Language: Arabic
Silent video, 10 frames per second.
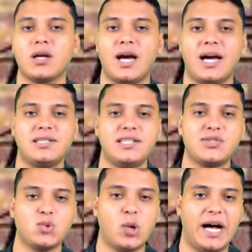
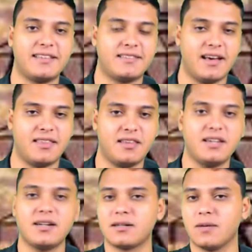حديثه عن
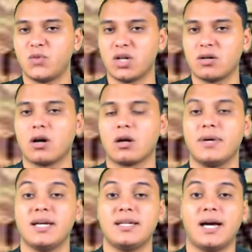تأثير الربط
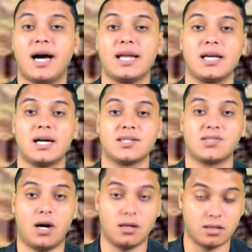الكهربائي على
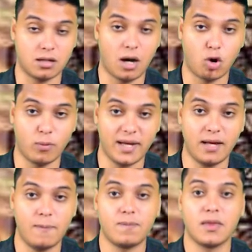أسعار الكهرباء
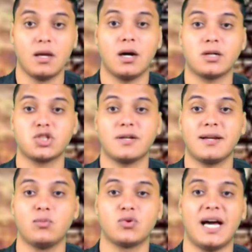أشار
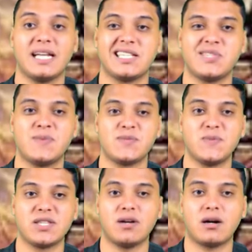المتحدث باسم
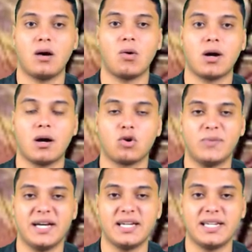الطاقة
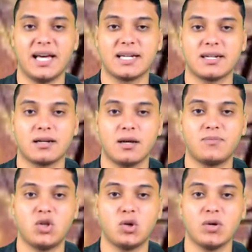والكهرباء إلى أن
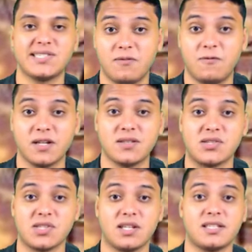الربط يؤثر في
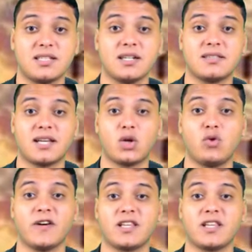اقتصاديات تكلفة